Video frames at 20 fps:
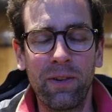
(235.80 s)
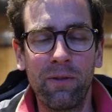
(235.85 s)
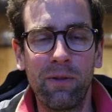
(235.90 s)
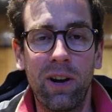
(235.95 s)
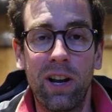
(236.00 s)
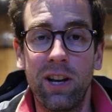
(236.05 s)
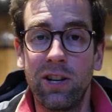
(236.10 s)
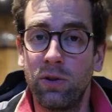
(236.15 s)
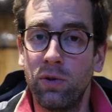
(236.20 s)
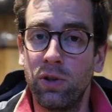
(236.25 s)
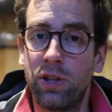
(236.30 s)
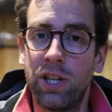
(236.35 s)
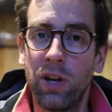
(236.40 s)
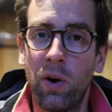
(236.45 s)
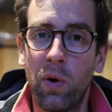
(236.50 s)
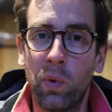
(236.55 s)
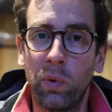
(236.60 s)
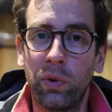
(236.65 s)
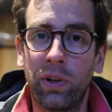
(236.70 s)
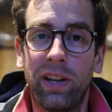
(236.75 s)
voilà, j'ai aussi
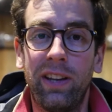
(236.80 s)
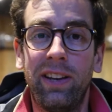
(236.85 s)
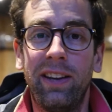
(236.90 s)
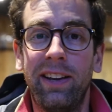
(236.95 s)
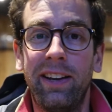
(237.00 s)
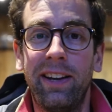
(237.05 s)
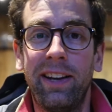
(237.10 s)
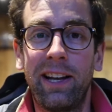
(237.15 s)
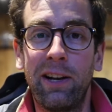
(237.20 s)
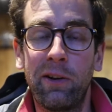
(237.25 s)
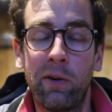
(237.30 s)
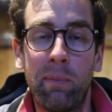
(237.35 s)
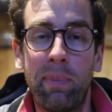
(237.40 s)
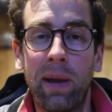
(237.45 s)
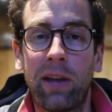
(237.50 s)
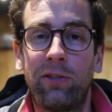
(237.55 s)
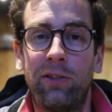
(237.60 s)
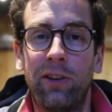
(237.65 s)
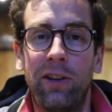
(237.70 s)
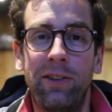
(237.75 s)
rencontré quelques
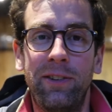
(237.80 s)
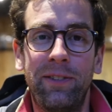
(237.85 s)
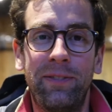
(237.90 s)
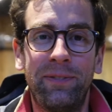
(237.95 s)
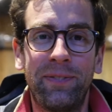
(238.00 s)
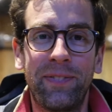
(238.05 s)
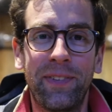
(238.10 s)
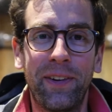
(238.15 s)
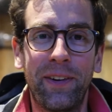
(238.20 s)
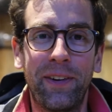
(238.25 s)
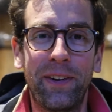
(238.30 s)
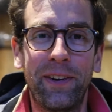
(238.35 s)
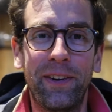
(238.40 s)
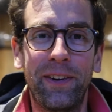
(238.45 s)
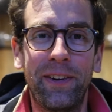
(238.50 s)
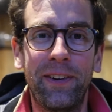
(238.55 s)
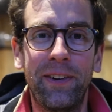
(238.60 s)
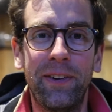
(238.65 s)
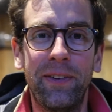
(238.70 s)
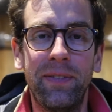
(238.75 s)
personnes
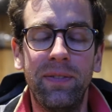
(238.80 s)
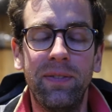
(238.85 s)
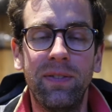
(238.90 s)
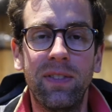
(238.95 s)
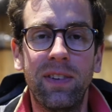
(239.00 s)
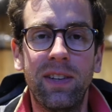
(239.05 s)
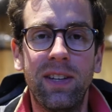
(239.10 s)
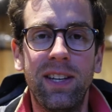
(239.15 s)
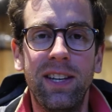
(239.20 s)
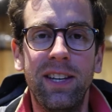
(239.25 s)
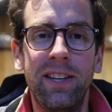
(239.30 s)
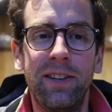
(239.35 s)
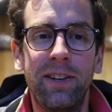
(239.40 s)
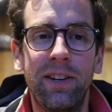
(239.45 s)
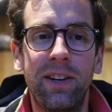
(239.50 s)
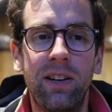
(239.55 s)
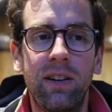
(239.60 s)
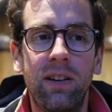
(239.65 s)
qui